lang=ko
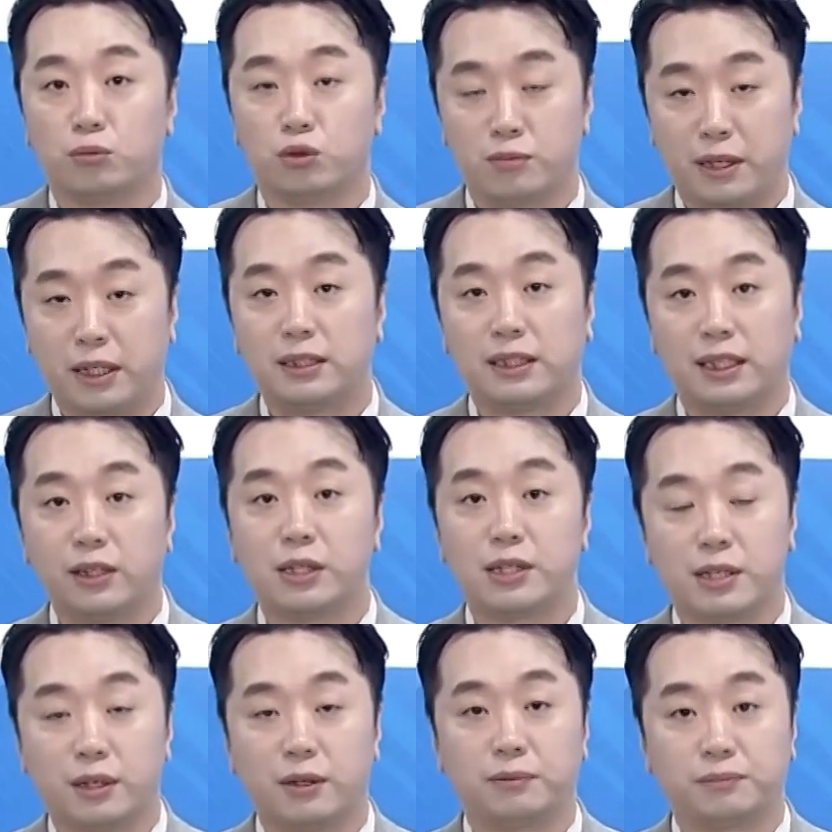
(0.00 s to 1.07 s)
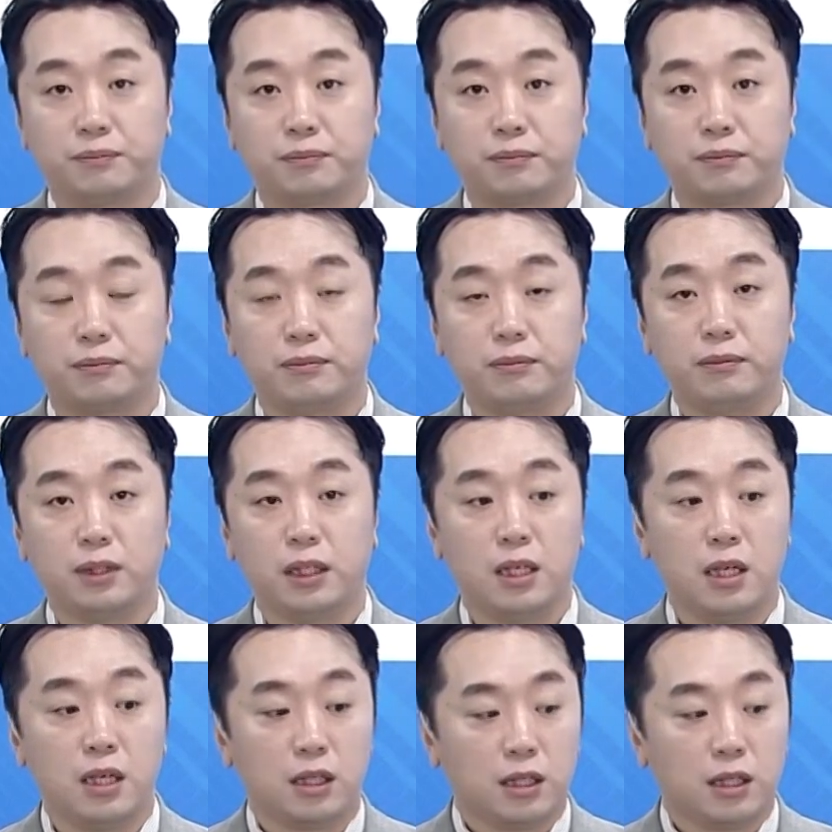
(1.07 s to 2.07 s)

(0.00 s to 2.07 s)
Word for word: 무슨 말인지 이해가 되세요? 네, 네, 네.